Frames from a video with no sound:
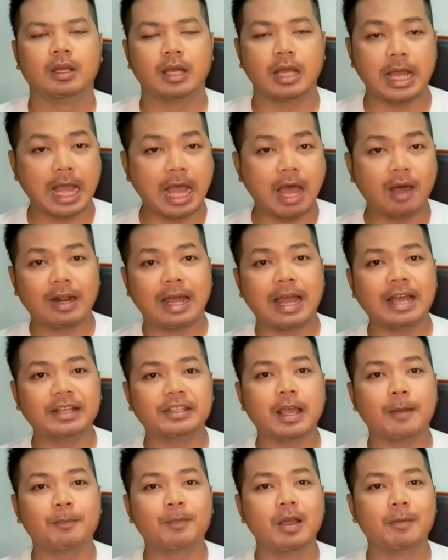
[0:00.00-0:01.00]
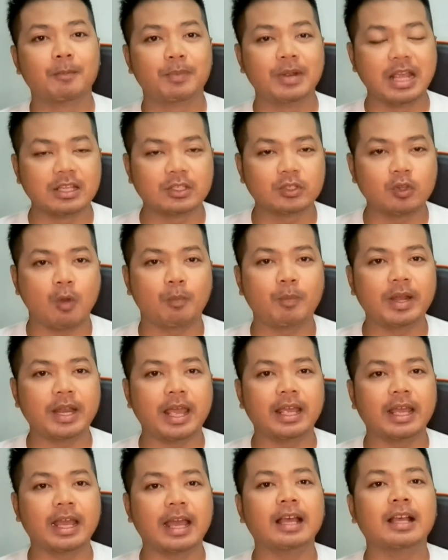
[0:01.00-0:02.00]
บเอาละฮะอย่าเพิ่งเปลี่ยนช่องไป
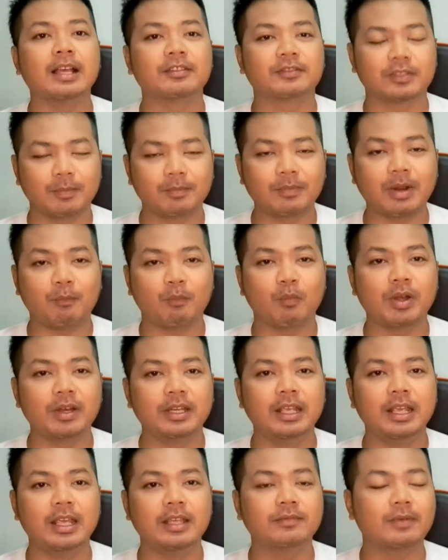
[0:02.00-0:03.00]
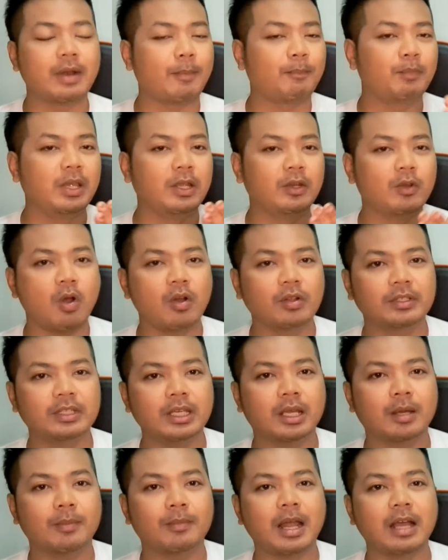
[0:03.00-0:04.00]
ไหนฮะสำหรับวันนี้สำหรับพี่น้อง
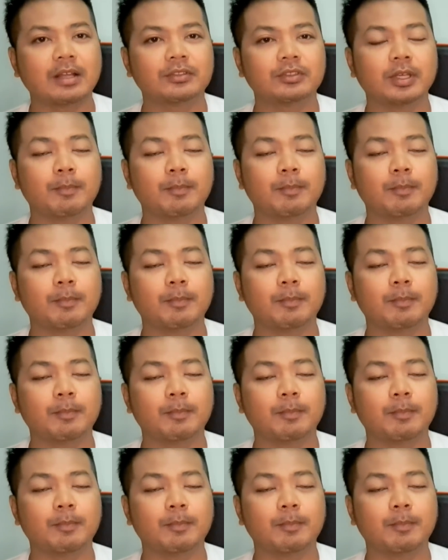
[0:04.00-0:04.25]
ที่กำลัง